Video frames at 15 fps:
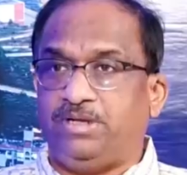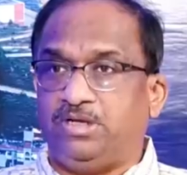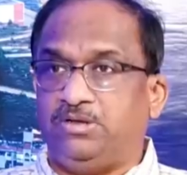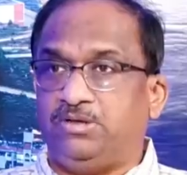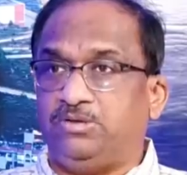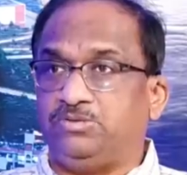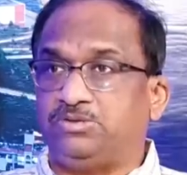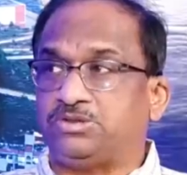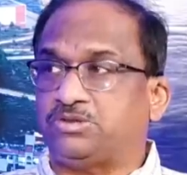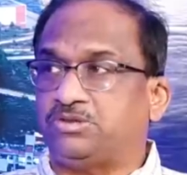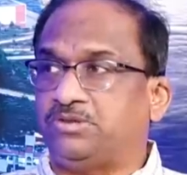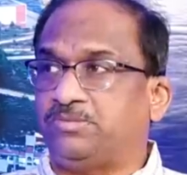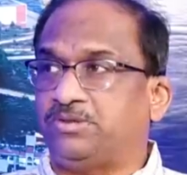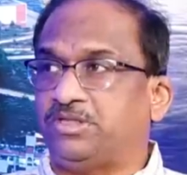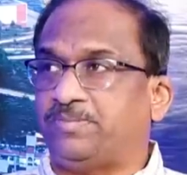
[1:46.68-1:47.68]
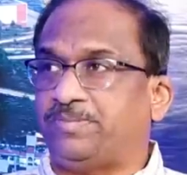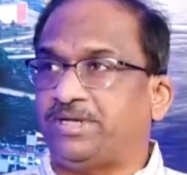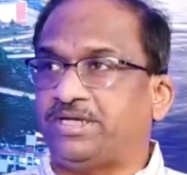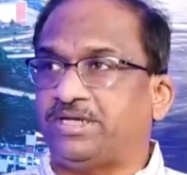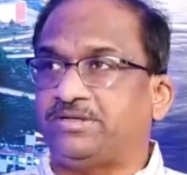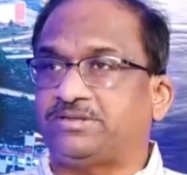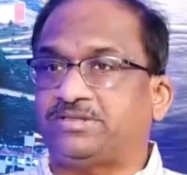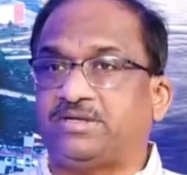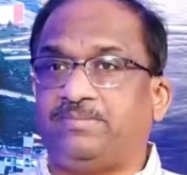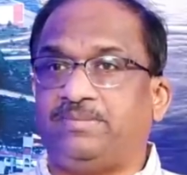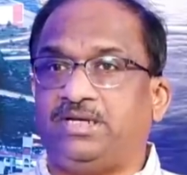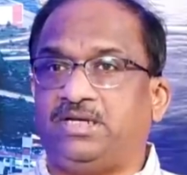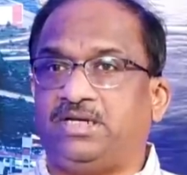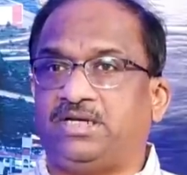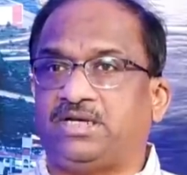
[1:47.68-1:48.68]
బిల్లుని ఉంచుకోవడం మొదలుపెట్టారు
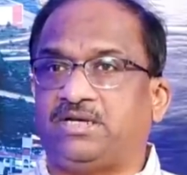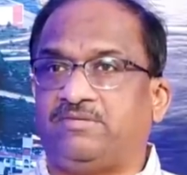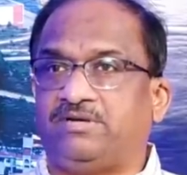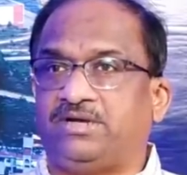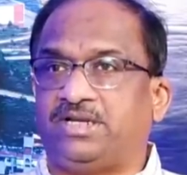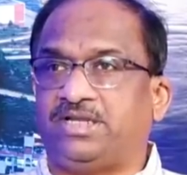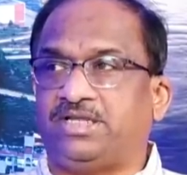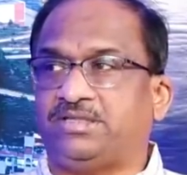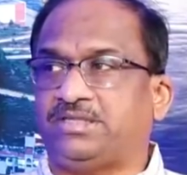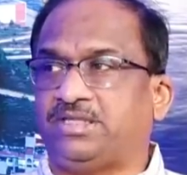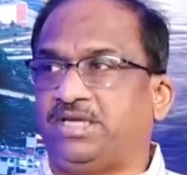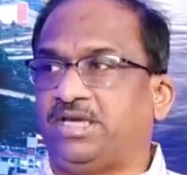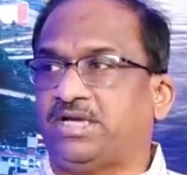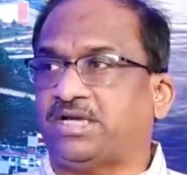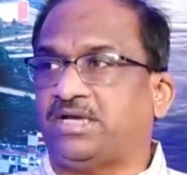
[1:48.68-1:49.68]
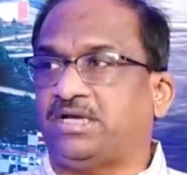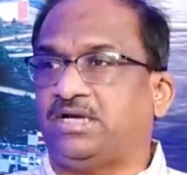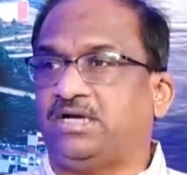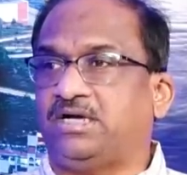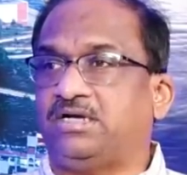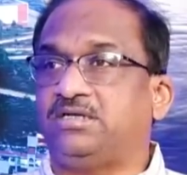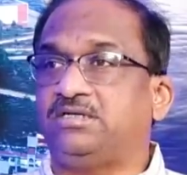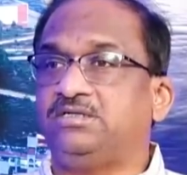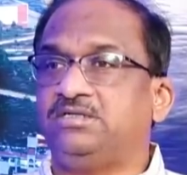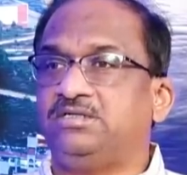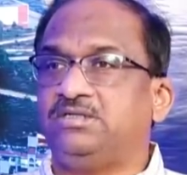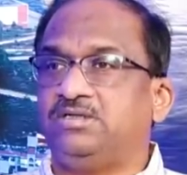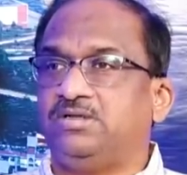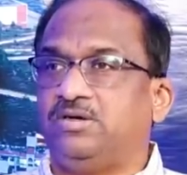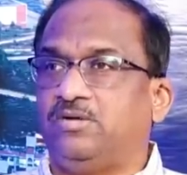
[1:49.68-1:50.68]
తమిళనాడు గవర్నర్ అయితే ఏకంగా
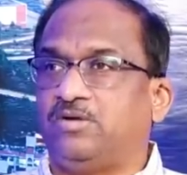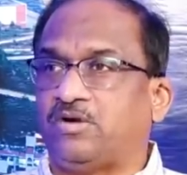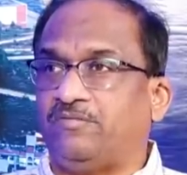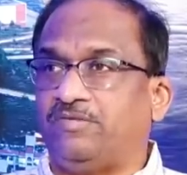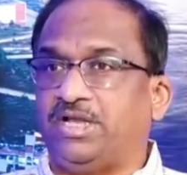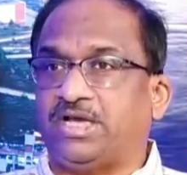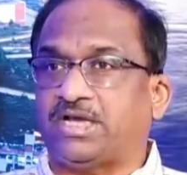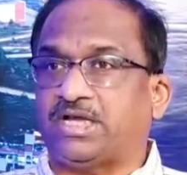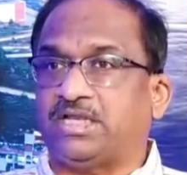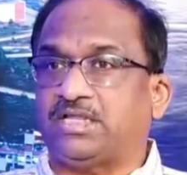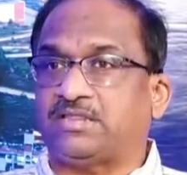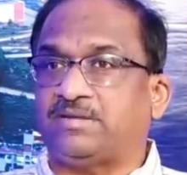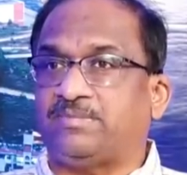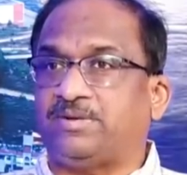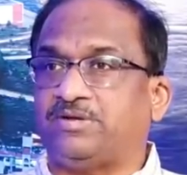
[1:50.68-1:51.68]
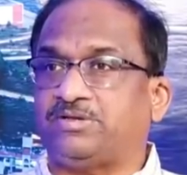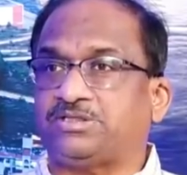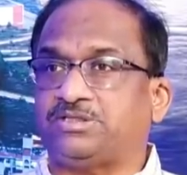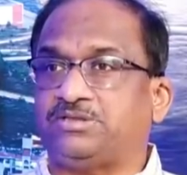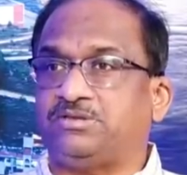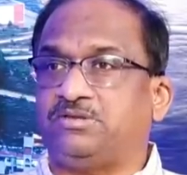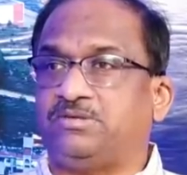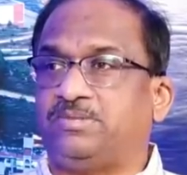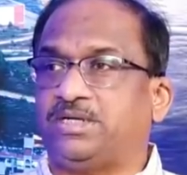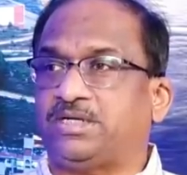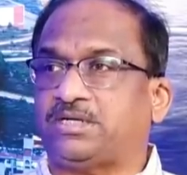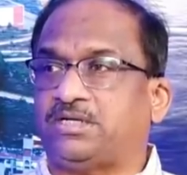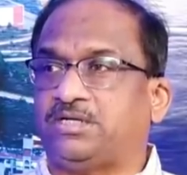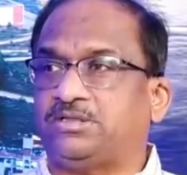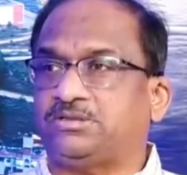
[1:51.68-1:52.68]
ఒక విలేకరుల సమావేశంలో
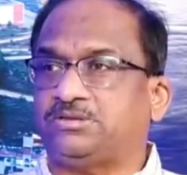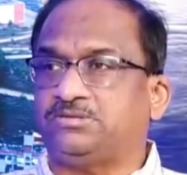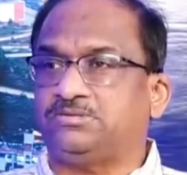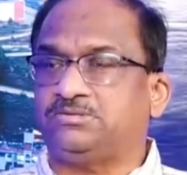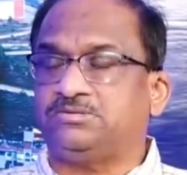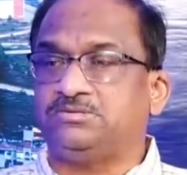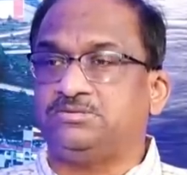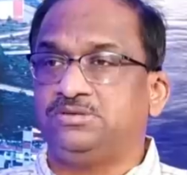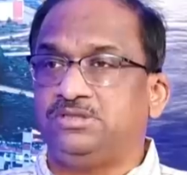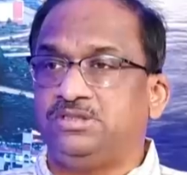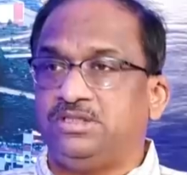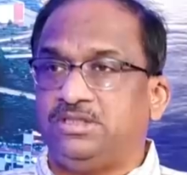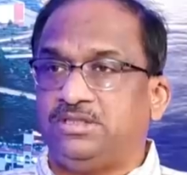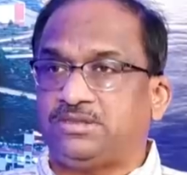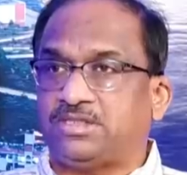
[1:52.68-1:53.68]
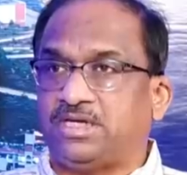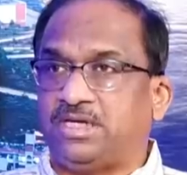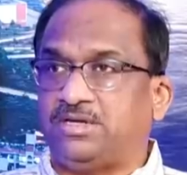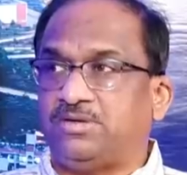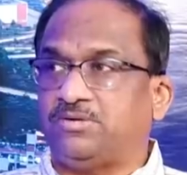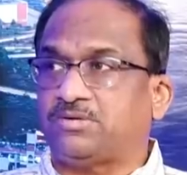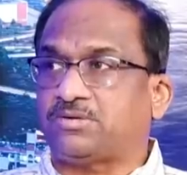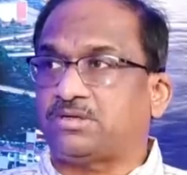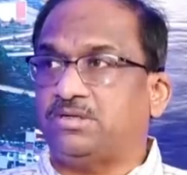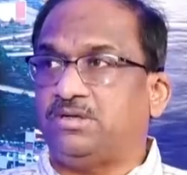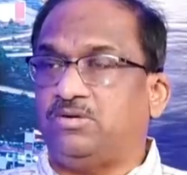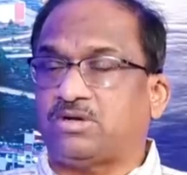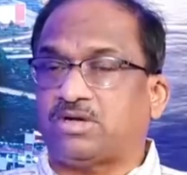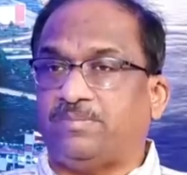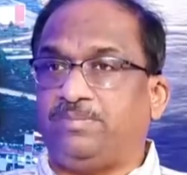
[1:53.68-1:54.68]
మాట్లాడుతూ తాను
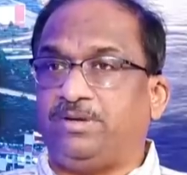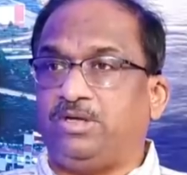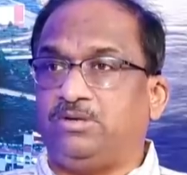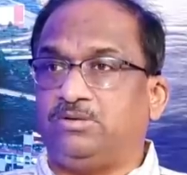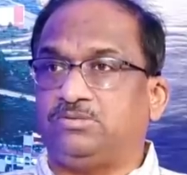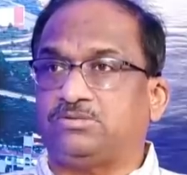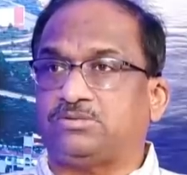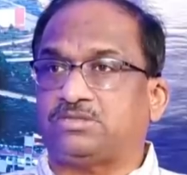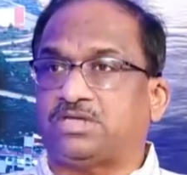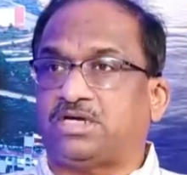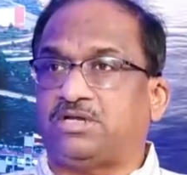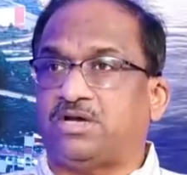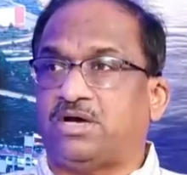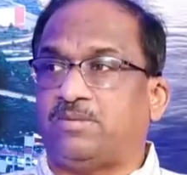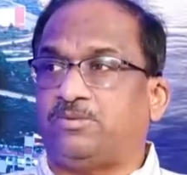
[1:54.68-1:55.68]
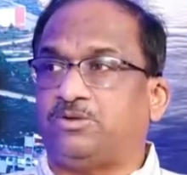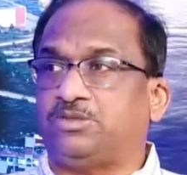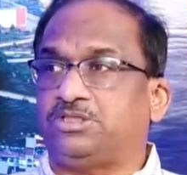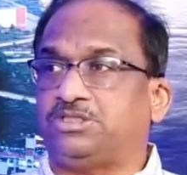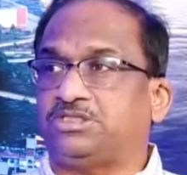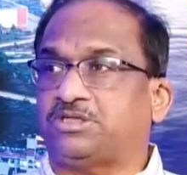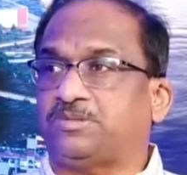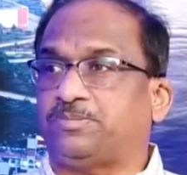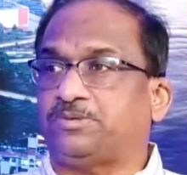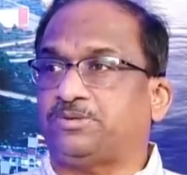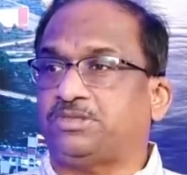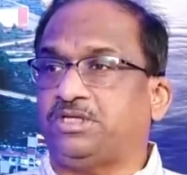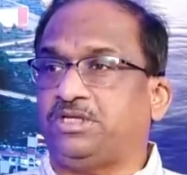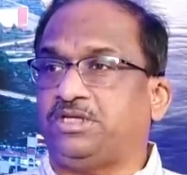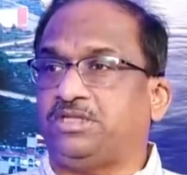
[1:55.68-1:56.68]
ఒక బిల్లు తాను
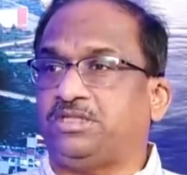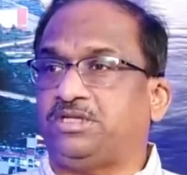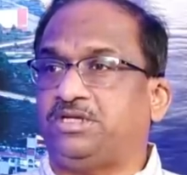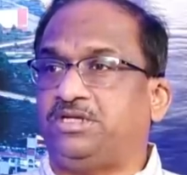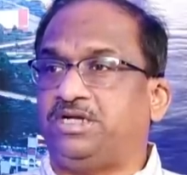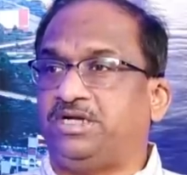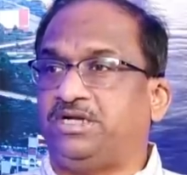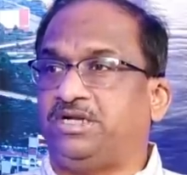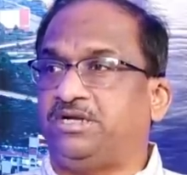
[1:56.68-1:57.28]
ఆమోదించకపోతే ఇట్ ఇస్ ఎ డెడ్